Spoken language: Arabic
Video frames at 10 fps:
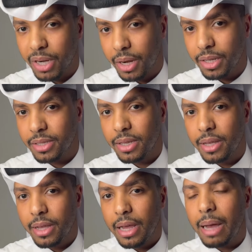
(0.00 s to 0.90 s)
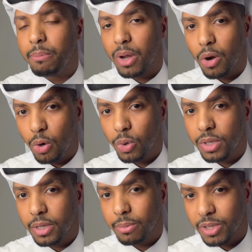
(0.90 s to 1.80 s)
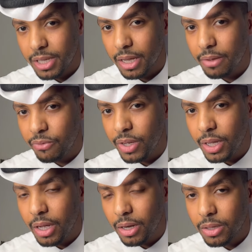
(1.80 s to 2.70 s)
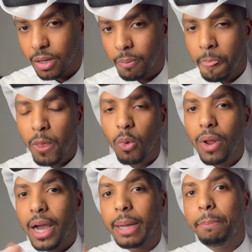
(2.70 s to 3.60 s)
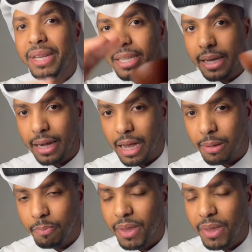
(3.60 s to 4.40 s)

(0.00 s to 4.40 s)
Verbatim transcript: جريز عنبر الحوت مستخدم في العطر ولكن بشكل عام